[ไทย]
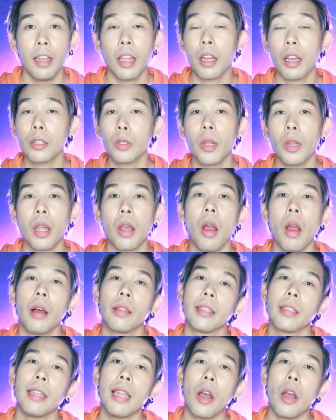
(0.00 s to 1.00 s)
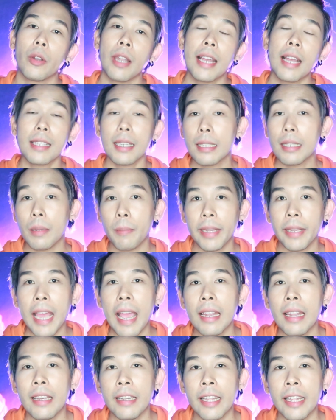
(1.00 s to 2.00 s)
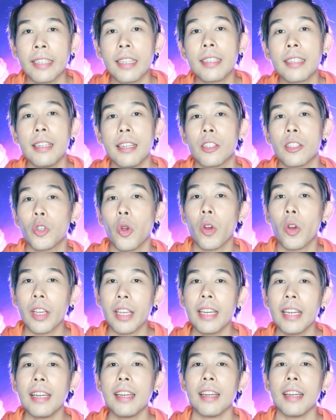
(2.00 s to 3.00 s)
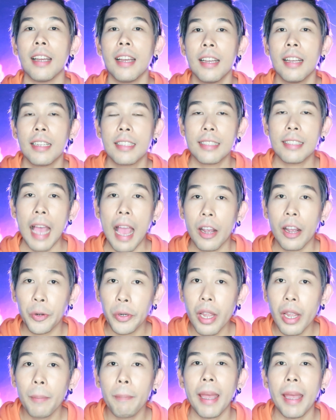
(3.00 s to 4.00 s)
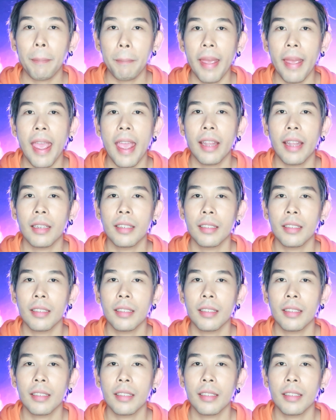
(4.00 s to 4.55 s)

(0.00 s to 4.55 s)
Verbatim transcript: แล้วก็ตัวละครที่เราน่าจะลืมไม่ได้เลยนั่นก็คือโจ๊กเกอร์จากเรื่องแบทแมน